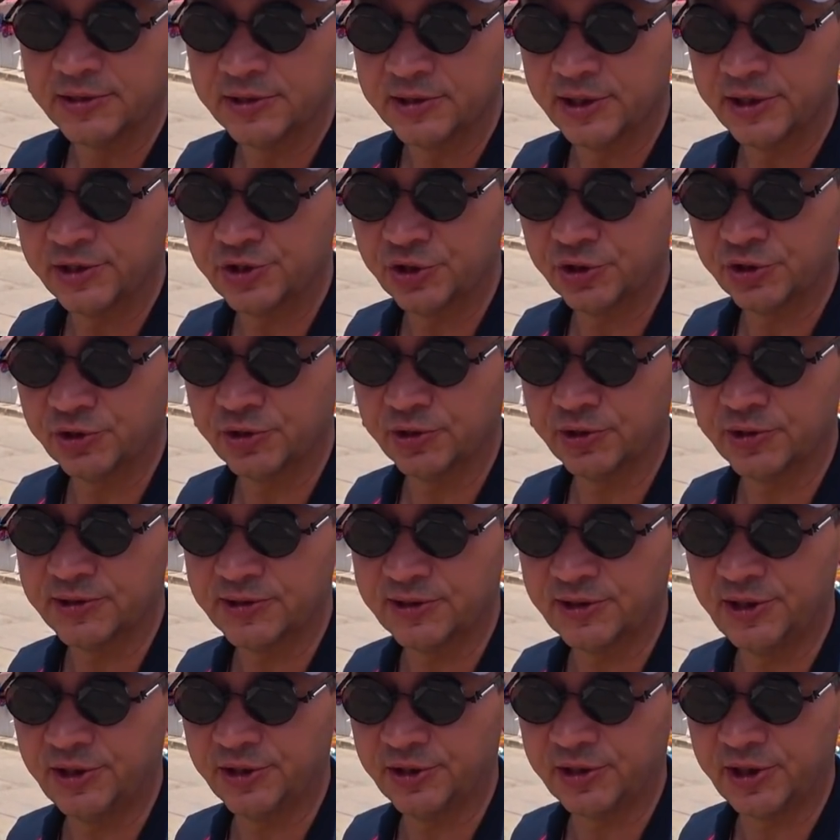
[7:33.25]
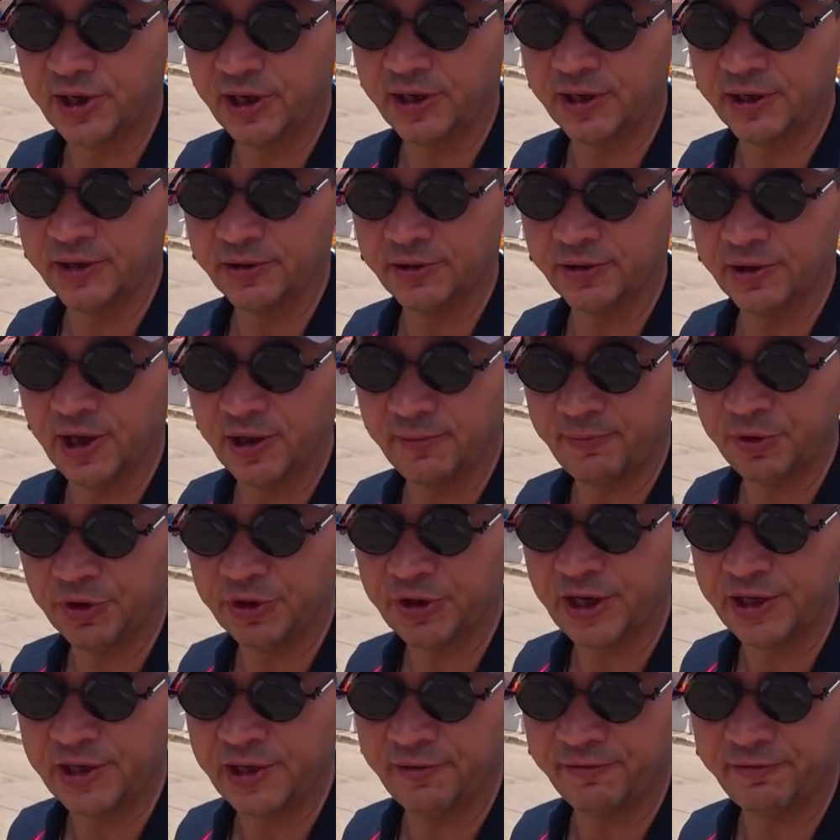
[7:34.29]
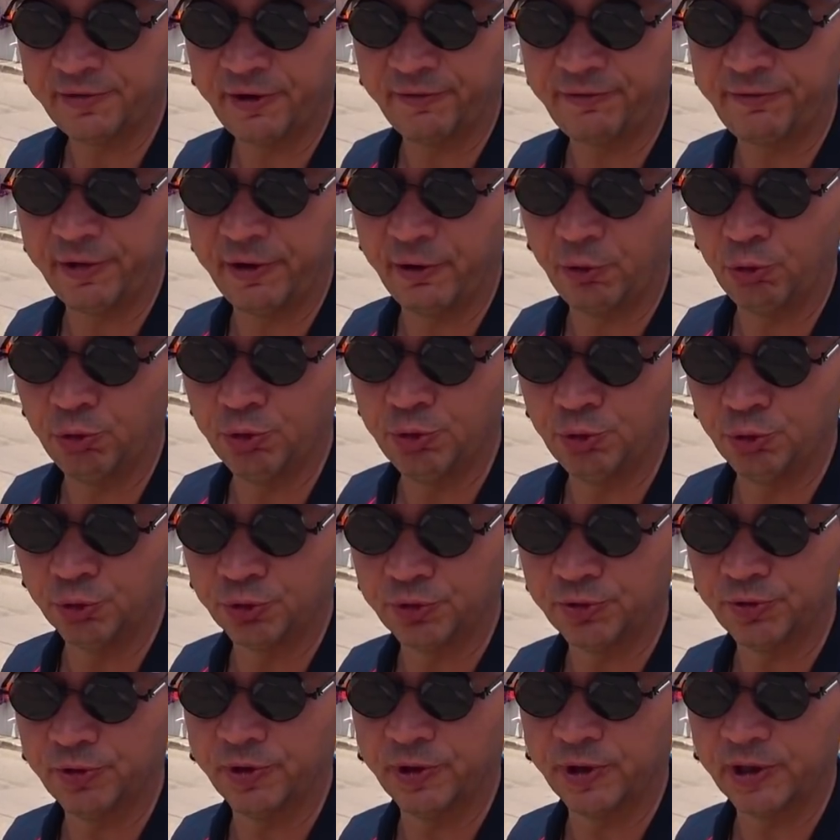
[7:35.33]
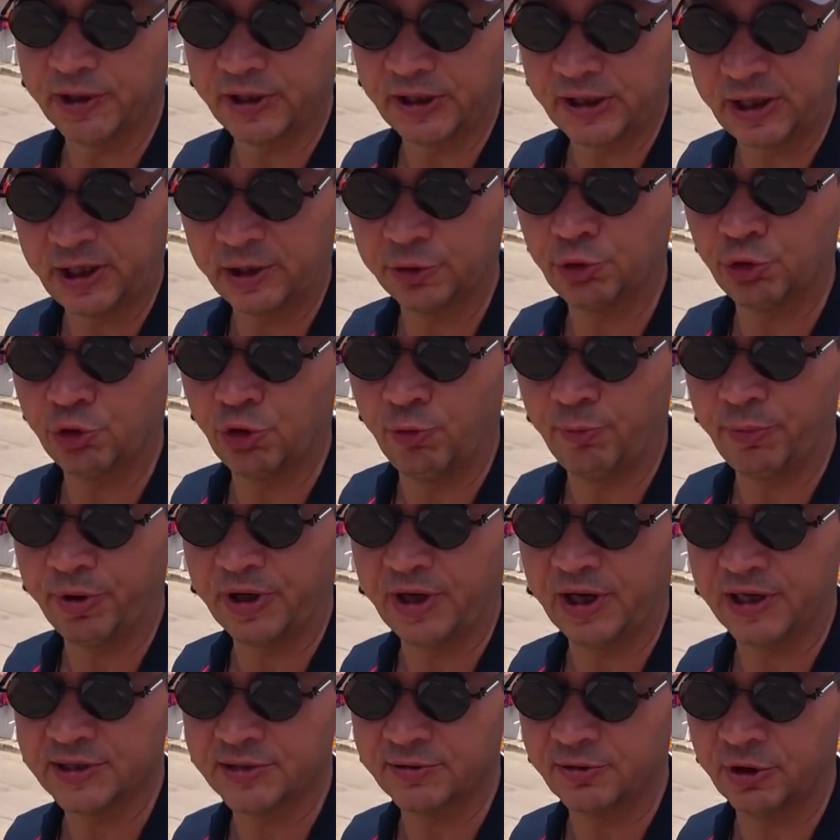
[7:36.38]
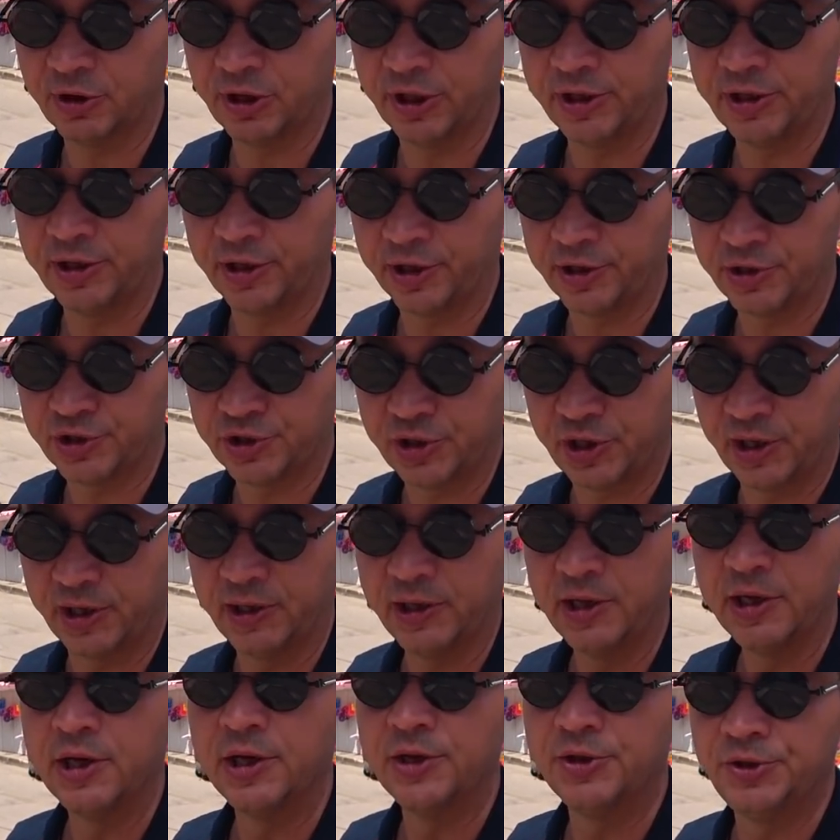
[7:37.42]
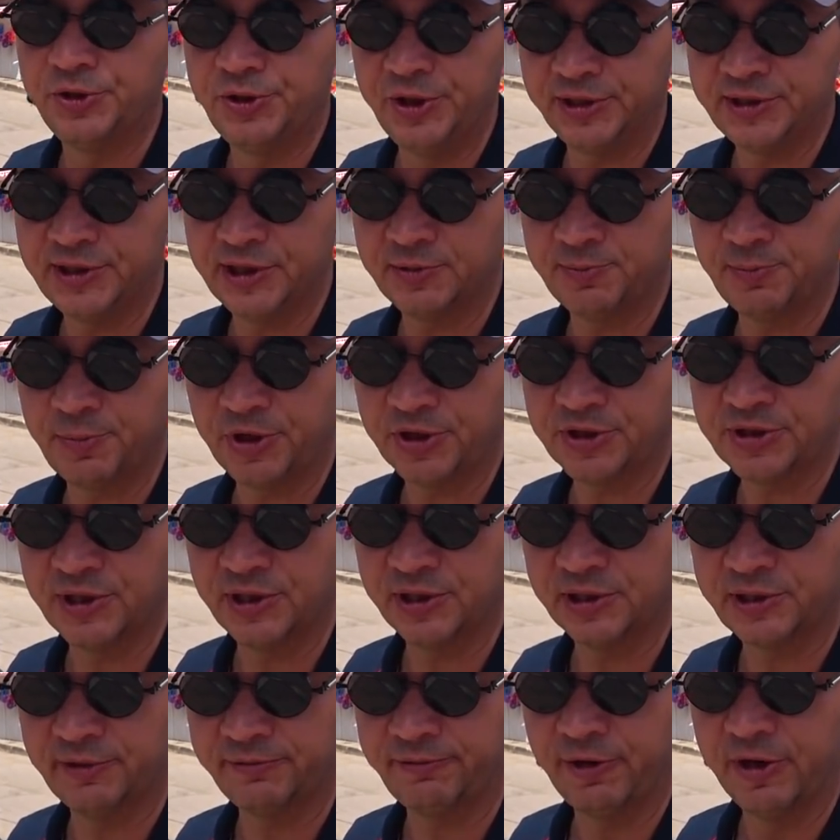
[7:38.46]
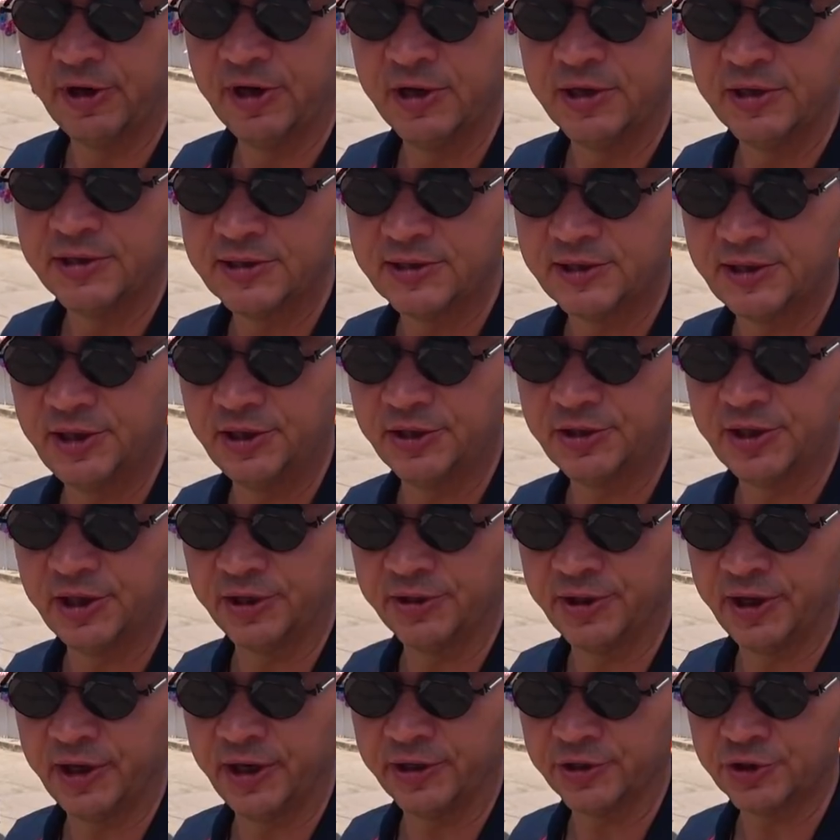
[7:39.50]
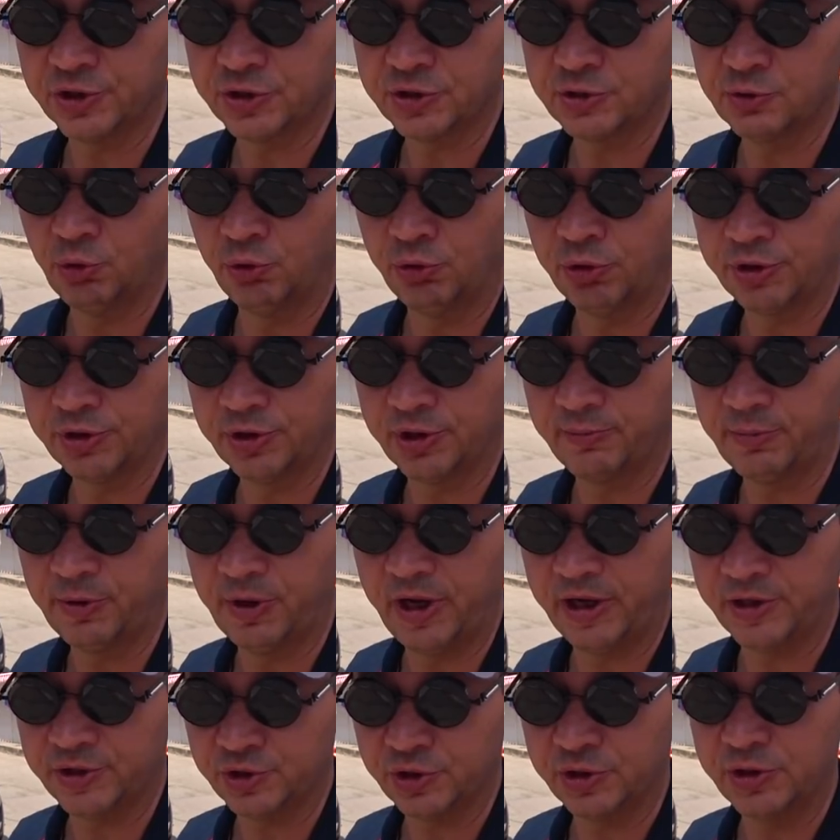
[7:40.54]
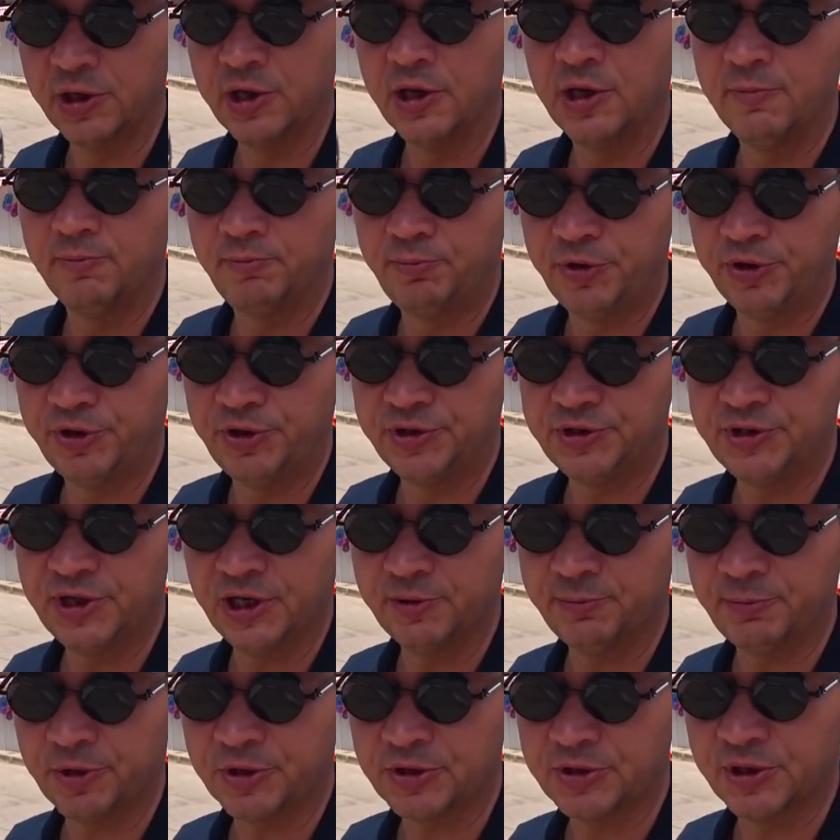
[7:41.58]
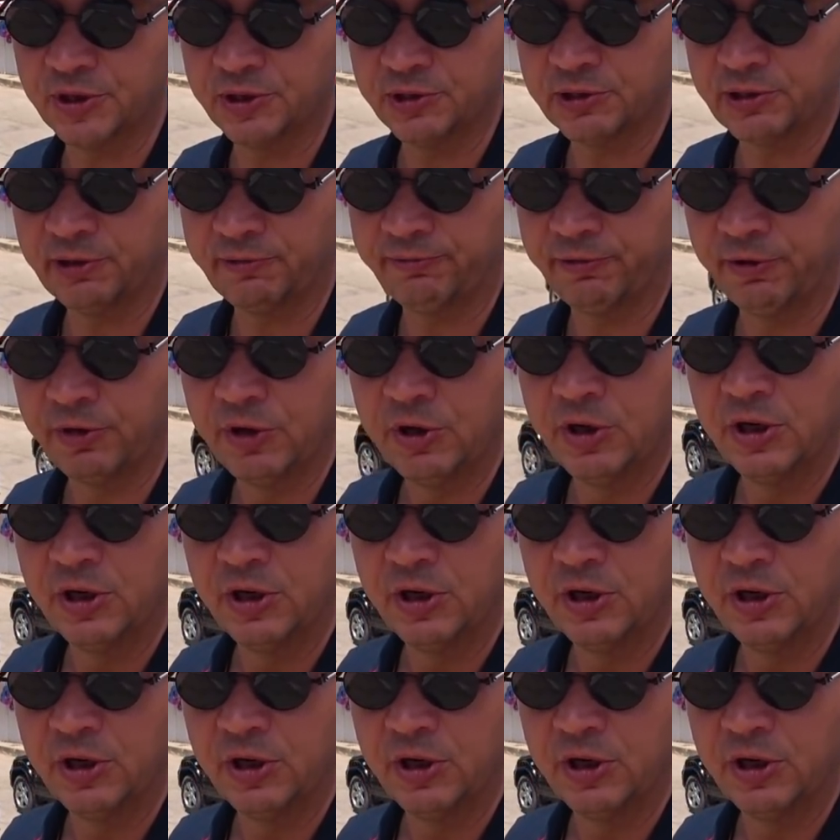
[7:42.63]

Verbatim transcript: Значит, э, скидка на питание в кафе «Уют», э, которое вам показывала Ирочка, 10%. Скидка на шезлонг на пляже 50%.